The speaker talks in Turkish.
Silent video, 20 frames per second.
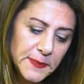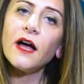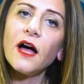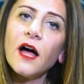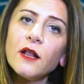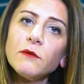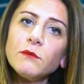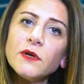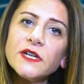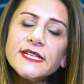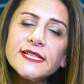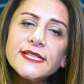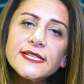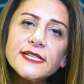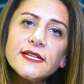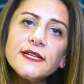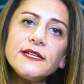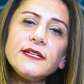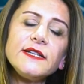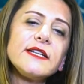almak
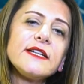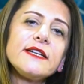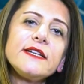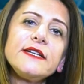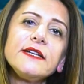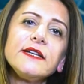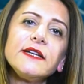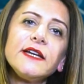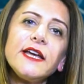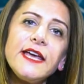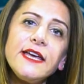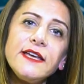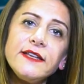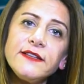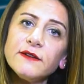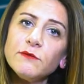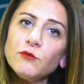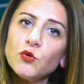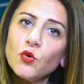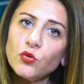istedikleri
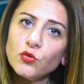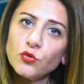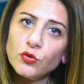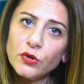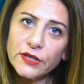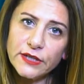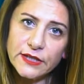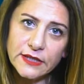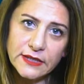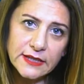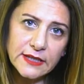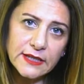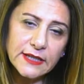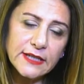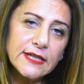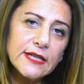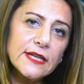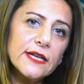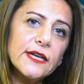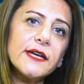eğitim
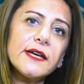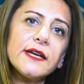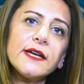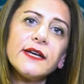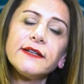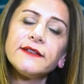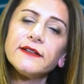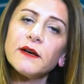konularındaki e,